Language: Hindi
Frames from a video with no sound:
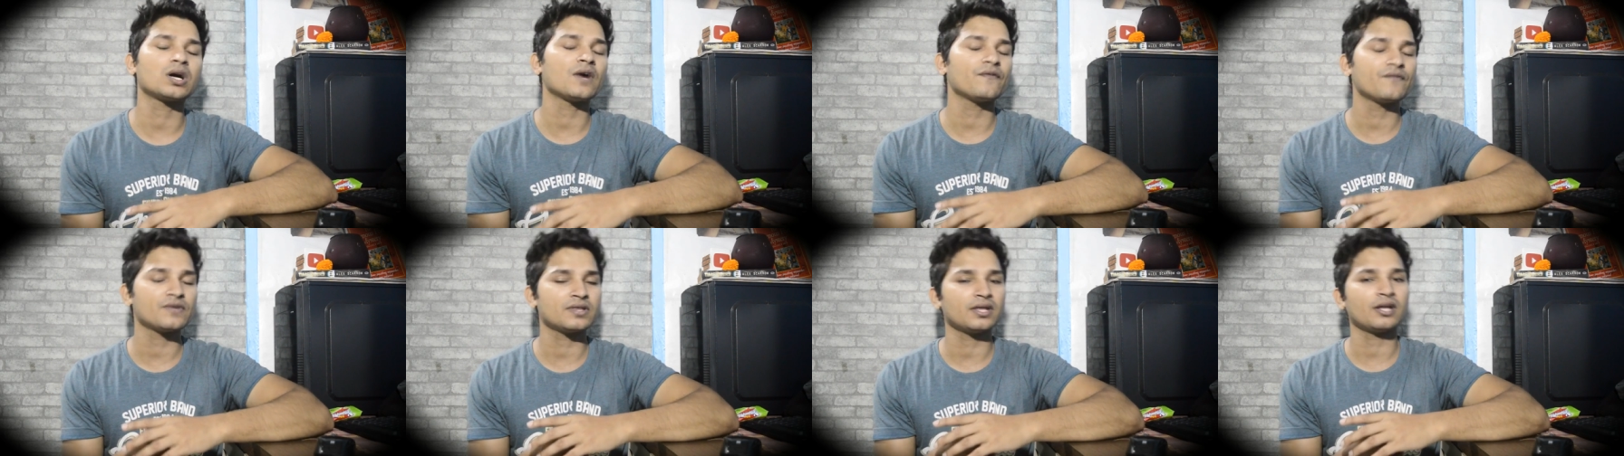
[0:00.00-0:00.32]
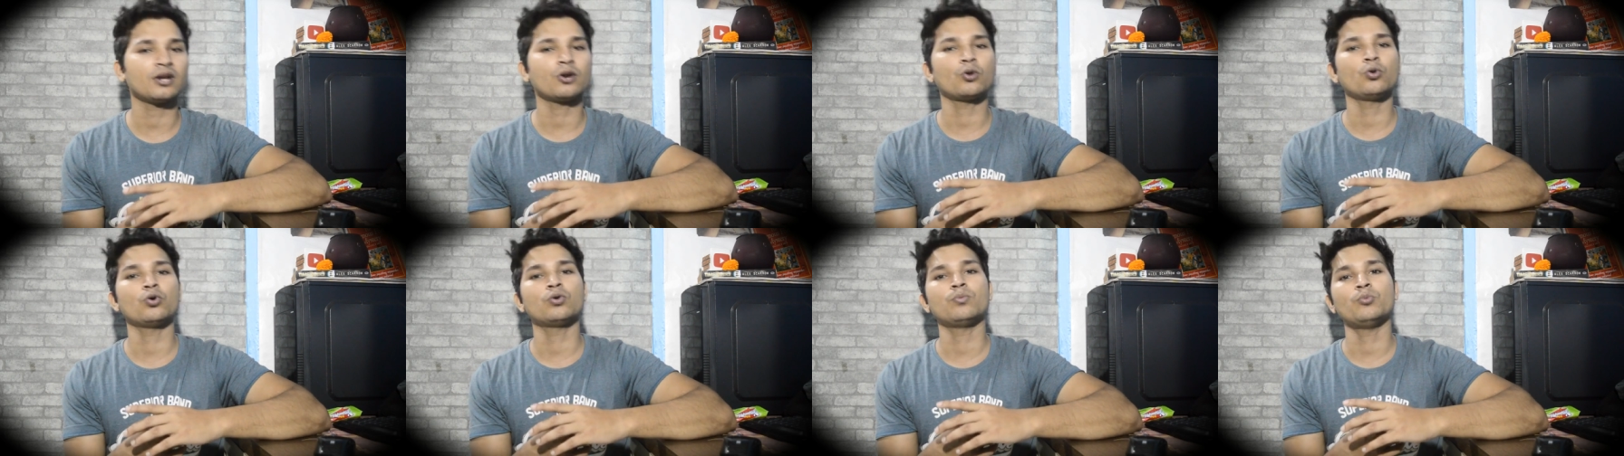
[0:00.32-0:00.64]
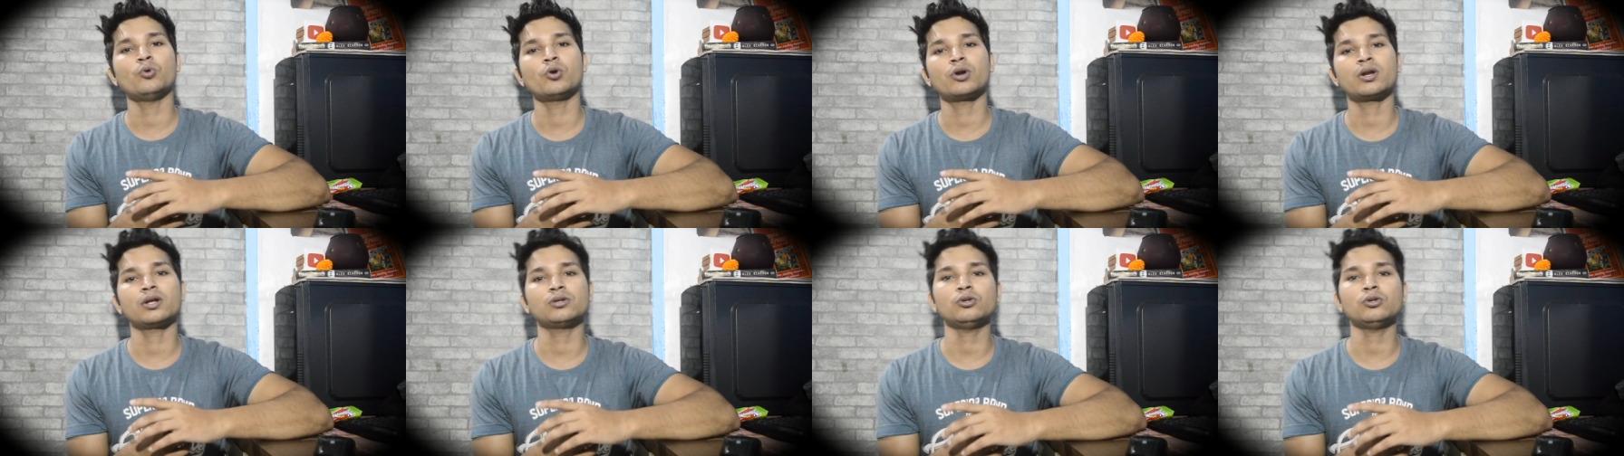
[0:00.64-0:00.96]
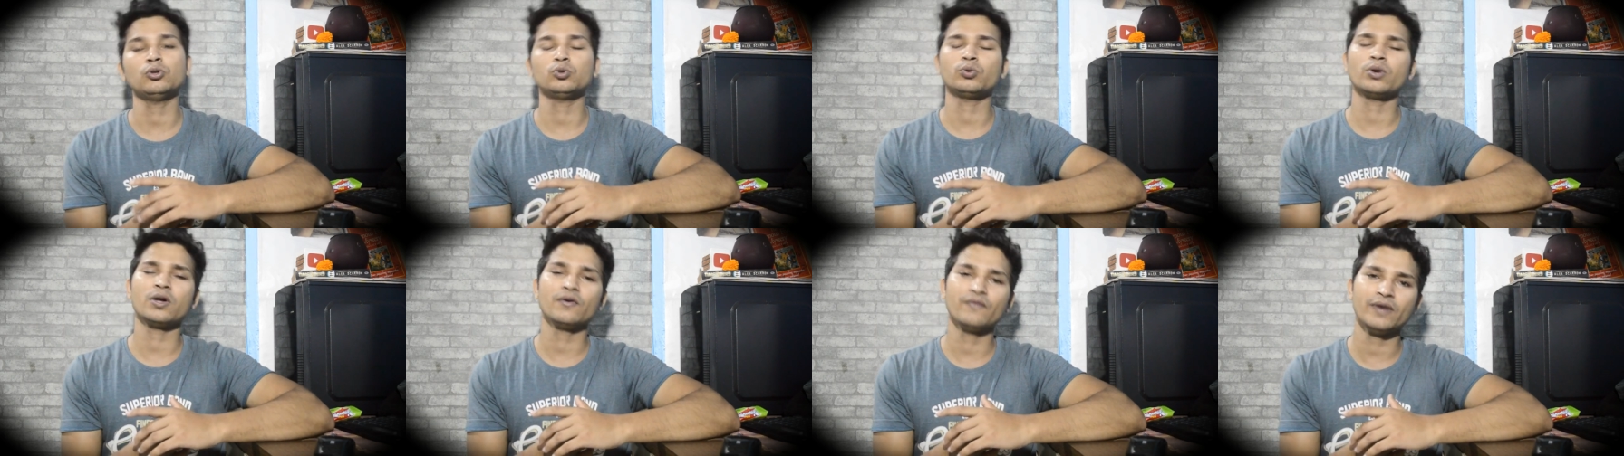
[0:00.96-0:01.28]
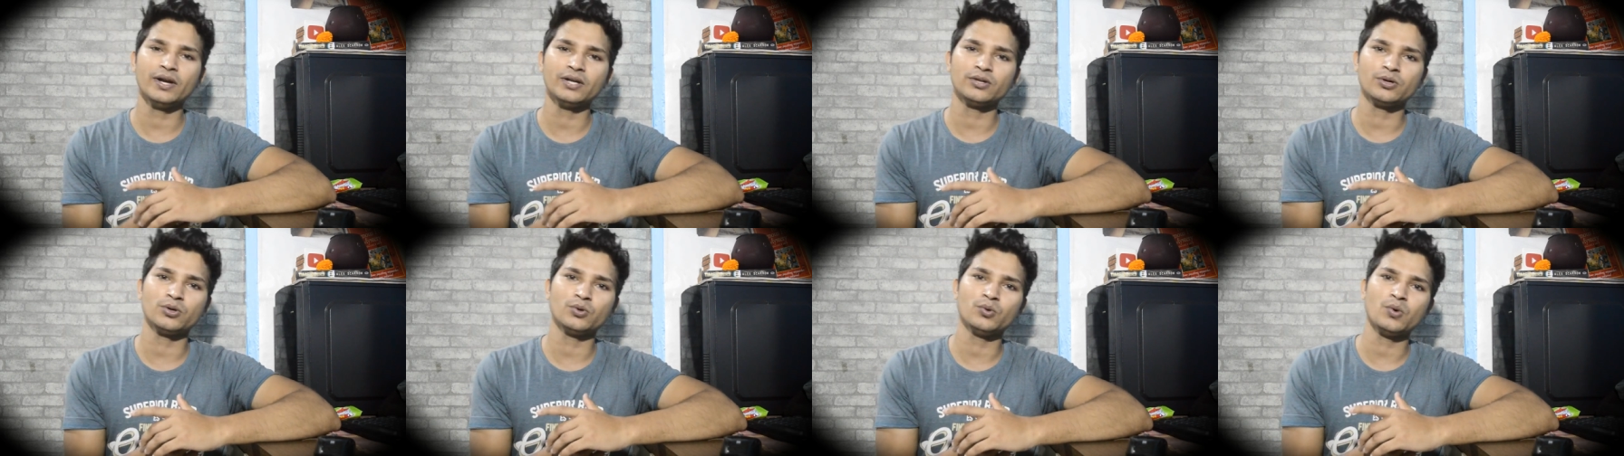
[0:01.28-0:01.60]
काफ़ी सारे लोग बोल रहे हैं तो थोड़ा
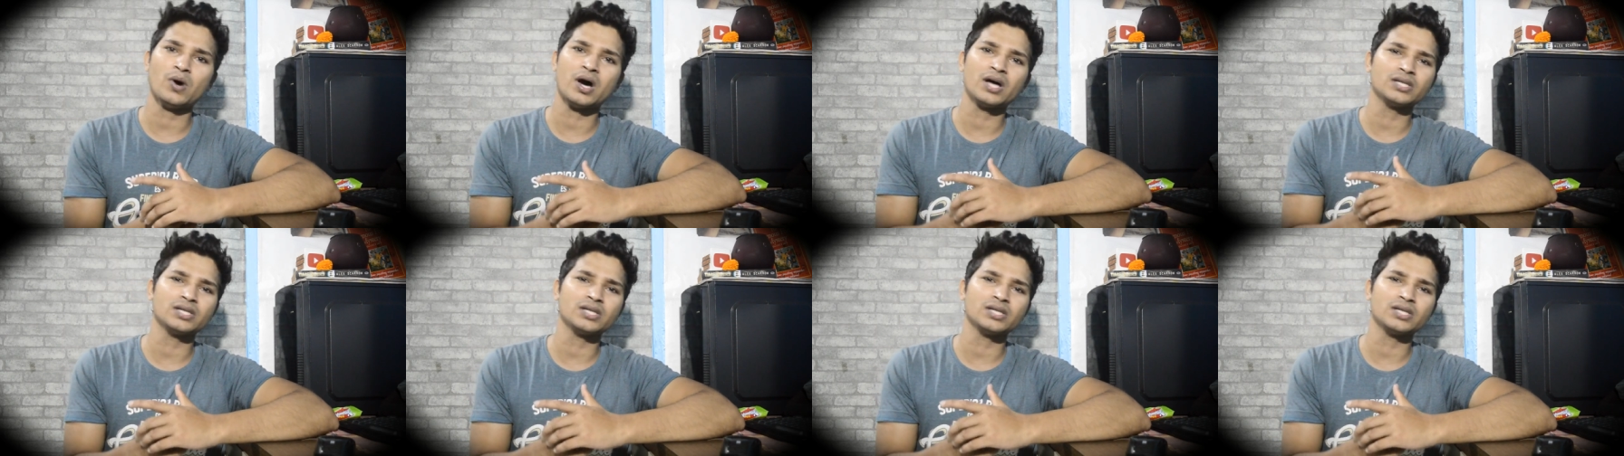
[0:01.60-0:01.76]
वेट करो